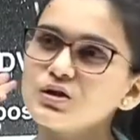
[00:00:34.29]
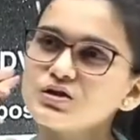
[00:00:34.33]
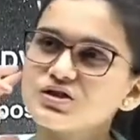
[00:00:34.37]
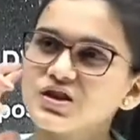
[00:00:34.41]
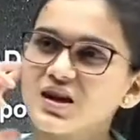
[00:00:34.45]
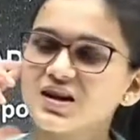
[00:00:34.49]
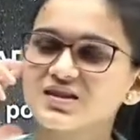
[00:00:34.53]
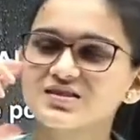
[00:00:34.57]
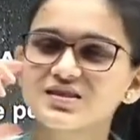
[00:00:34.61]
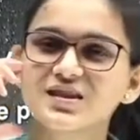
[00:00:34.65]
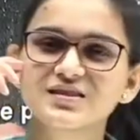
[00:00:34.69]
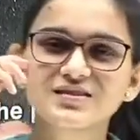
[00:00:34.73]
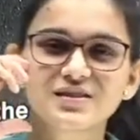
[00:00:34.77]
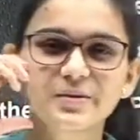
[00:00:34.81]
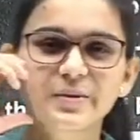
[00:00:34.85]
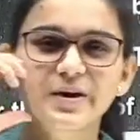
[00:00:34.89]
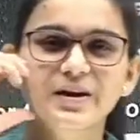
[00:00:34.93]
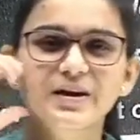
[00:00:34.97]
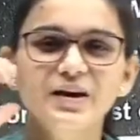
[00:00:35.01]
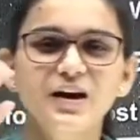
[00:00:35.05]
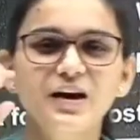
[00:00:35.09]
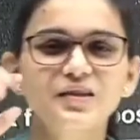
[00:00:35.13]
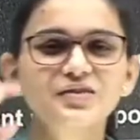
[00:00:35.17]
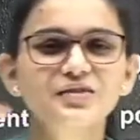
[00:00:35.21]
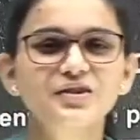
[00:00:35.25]
चार साल से
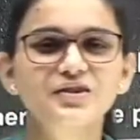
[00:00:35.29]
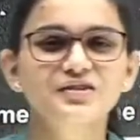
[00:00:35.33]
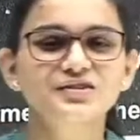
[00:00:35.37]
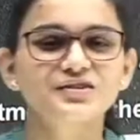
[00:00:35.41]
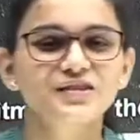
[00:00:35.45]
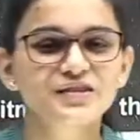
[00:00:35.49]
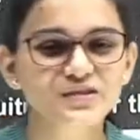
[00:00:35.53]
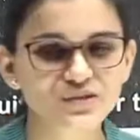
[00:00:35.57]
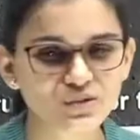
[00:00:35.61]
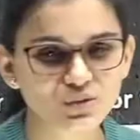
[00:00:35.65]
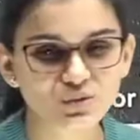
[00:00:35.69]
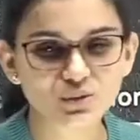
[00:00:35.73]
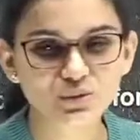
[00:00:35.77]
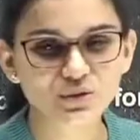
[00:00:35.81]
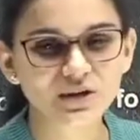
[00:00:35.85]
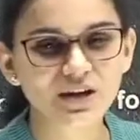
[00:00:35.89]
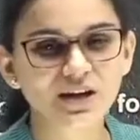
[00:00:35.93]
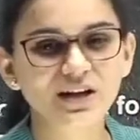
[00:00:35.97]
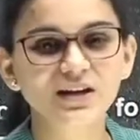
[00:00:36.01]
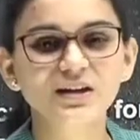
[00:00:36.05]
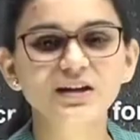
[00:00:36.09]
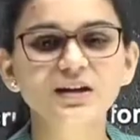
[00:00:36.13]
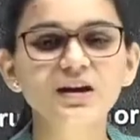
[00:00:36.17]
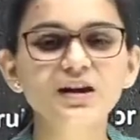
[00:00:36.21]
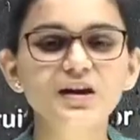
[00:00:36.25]
हमारे कान तरस गए इसको सुनने
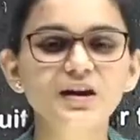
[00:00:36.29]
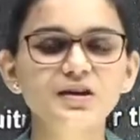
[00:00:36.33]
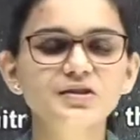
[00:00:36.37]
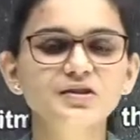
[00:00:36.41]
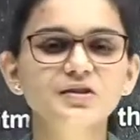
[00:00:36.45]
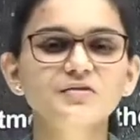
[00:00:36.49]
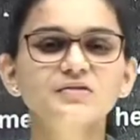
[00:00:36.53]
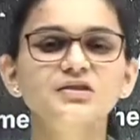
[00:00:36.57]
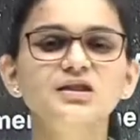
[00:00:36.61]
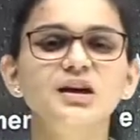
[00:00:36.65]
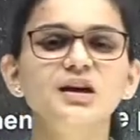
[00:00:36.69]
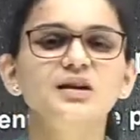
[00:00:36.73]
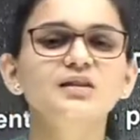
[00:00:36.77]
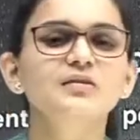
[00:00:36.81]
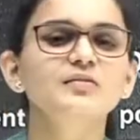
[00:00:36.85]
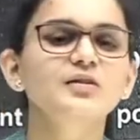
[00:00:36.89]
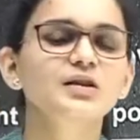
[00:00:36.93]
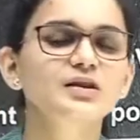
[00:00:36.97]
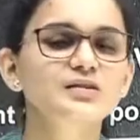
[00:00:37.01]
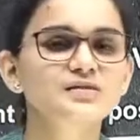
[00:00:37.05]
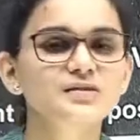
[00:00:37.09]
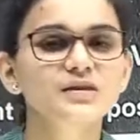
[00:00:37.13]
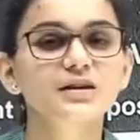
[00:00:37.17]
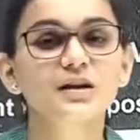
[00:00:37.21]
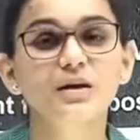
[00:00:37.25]
के लिए कि केंद्रीय विद्यालय
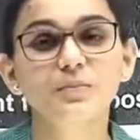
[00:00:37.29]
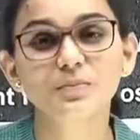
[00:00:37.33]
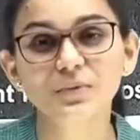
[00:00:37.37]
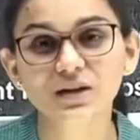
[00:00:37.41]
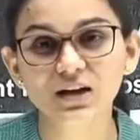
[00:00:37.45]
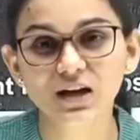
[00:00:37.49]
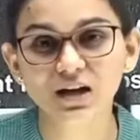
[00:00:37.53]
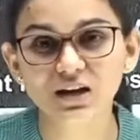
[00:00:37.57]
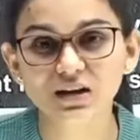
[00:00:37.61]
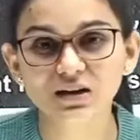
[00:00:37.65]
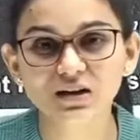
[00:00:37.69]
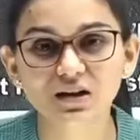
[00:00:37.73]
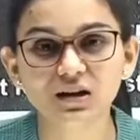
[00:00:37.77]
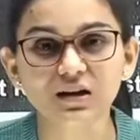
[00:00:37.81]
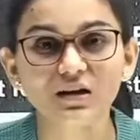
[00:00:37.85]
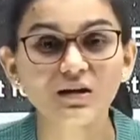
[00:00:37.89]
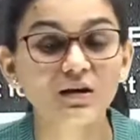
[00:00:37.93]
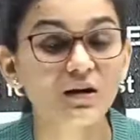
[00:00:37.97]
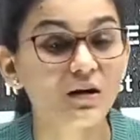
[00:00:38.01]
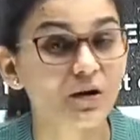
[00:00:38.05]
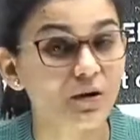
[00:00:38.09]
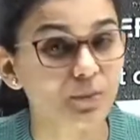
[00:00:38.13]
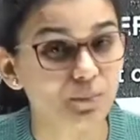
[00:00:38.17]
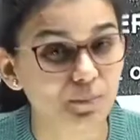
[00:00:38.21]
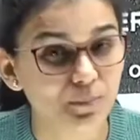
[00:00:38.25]
वैकेंसी कब निकालेगा
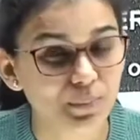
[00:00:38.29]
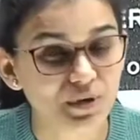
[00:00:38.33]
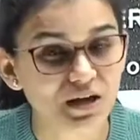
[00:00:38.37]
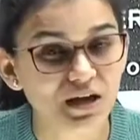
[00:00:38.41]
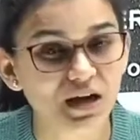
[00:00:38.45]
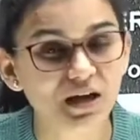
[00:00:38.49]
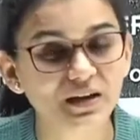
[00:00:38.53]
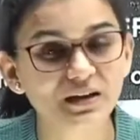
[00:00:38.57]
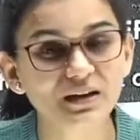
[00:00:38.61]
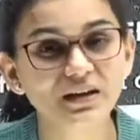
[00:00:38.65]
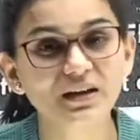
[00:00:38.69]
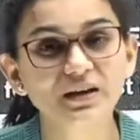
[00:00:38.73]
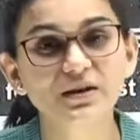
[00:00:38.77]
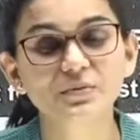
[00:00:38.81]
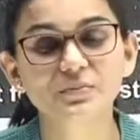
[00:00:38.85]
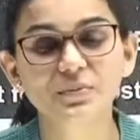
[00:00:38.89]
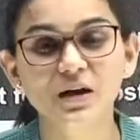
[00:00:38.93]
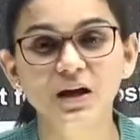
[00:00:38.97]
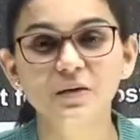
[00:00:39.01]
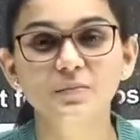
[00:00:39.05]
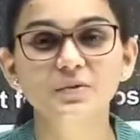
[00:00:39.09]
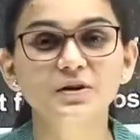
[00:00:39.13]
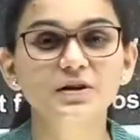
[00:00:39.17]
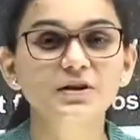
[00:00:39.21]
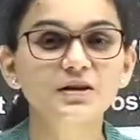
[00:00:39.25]
पीआरटी यानी
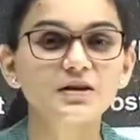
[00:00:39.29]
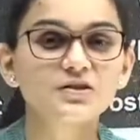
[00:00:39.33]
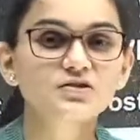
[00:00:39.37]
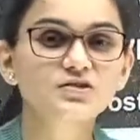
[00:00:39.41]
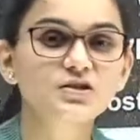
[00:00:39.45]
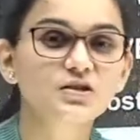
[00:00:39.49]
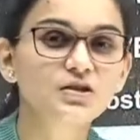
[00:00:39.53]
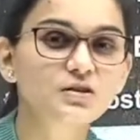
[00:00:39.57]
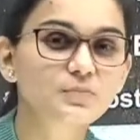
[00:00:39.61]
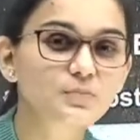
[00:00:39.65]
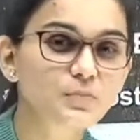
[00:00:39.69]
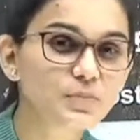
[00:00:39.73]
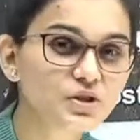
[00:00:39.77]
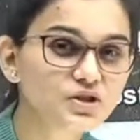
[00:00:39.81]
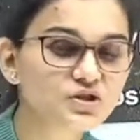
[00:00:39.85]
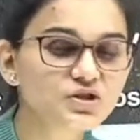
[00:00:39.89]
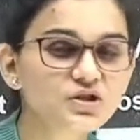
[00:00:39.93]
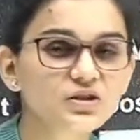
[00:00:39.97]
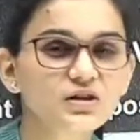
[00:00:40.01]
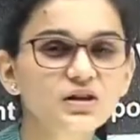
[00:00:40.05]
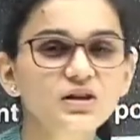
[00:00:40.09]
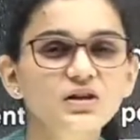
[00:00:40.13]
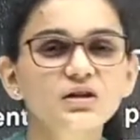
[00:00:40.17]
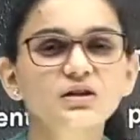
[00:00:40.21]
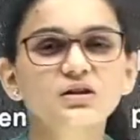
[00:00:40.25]
प्राइमरी टीचर
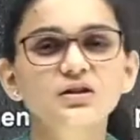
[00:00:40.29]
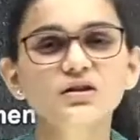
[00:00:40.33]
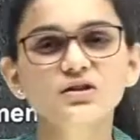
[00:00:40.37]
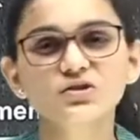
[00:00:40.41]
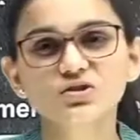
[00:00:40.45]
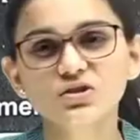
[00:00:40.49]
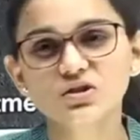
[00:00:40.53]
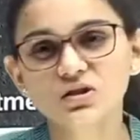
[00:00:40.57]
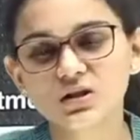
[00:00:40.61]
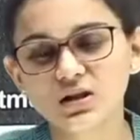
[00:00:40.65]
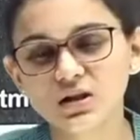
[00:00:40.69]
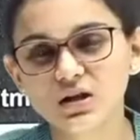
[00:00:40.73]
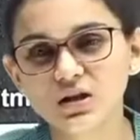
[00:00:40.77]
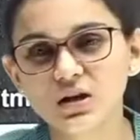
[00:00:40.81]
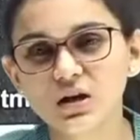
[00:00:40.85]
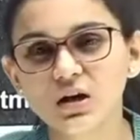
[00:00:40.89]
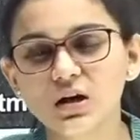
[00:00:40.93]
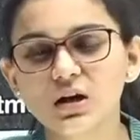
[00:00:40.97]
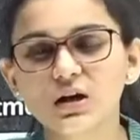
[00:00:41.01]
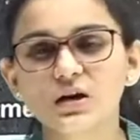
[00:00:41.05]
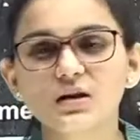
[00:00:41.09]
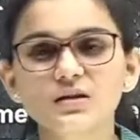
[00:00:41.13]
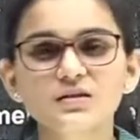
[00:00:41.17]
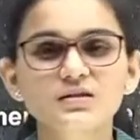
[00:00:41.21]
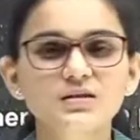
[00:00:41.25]
पीजीटी टीजीटी
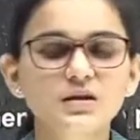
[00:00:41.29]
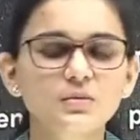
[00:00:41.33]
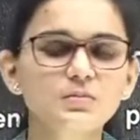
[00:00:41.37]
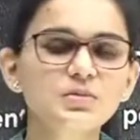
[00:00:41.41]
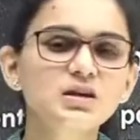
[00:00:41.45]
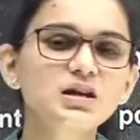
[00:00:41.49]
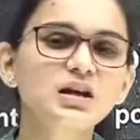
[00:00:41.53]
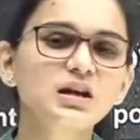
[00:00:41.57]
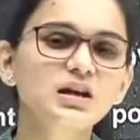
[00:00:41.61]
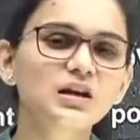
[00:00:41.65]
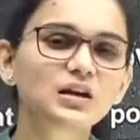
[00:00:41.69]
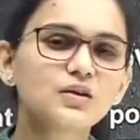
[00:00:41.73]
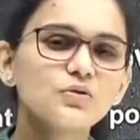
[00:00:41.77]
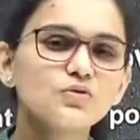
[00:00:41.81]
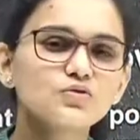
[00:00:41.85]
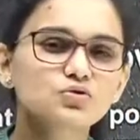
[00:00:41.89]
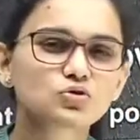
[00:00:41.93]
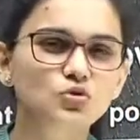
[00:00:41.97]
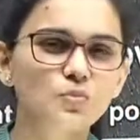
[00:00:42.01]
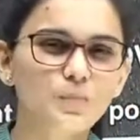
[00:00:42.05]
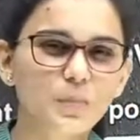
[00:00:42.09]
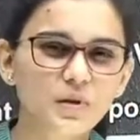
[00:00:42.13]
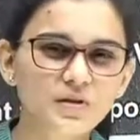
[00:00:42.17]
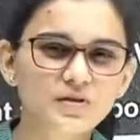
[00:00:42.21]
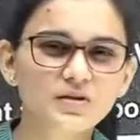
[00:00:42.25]
इन सभी के लिए
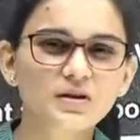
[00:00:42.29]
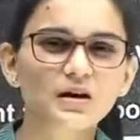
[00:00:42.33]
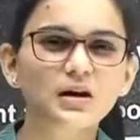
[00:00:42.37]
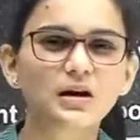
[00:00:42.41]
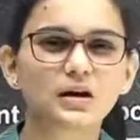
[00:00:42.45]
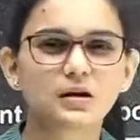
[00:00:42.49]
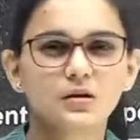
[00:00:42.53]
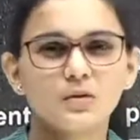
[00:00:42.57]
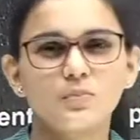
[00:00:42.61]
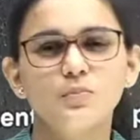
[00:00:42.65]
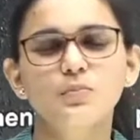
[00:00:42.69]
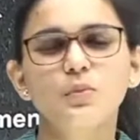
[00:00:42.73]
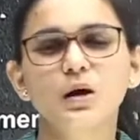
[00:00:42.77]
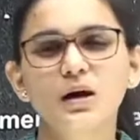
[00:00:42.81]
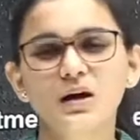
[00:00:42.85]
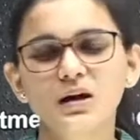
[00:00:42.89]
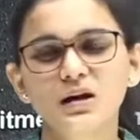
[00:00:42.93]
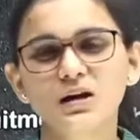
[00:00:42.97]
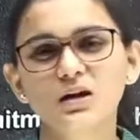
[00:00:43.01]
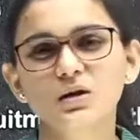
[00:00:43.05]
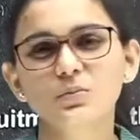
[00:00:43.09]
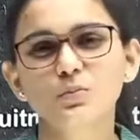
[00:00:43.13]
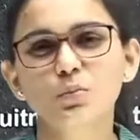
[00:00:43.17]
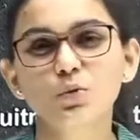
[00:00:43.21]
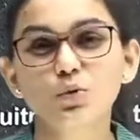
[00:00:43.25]
कुछ पंद्रह
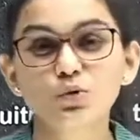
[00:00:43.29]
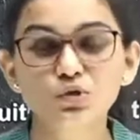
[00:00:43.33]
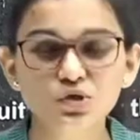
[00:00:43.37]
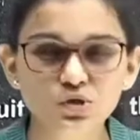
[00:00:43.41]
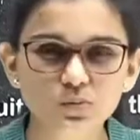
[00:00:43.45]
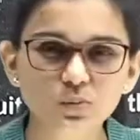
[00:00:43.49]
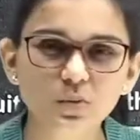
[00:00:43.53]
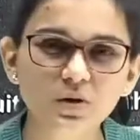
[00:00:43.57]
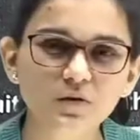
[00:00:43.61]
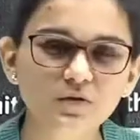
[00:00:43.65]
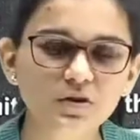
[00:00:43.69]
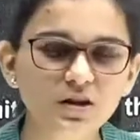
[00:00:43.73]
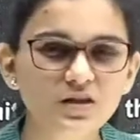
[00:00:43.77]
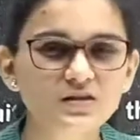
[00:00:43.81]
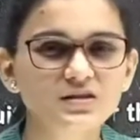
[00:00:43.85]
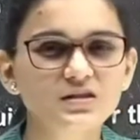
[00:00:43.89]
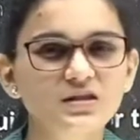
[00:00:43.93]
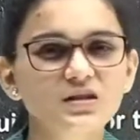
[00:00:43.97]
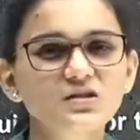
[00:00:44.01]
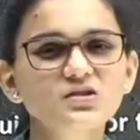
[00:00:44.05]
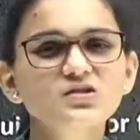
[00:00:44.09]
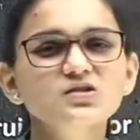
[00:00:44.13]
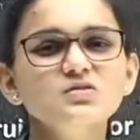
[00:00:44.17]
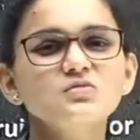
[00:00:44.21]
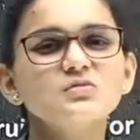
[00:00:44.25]
अलग अलग पोस्ट पर
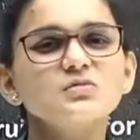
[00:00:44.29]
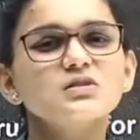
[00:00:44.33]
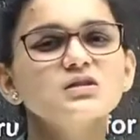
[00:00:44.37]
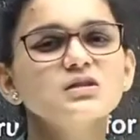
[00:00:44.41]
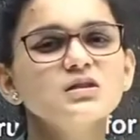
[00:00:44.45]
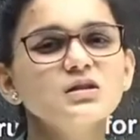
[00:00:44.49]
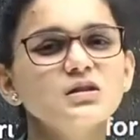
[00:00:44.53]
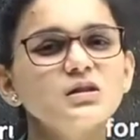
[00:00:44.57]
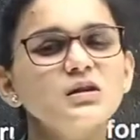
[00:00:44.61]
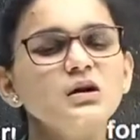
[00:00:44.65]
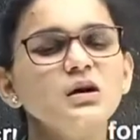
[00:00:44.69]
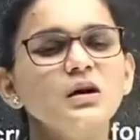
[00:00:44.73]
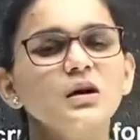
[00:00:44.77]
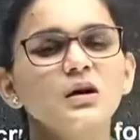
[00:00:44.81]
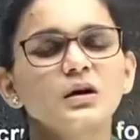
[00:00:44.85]
वैकेंसी है जिसमें से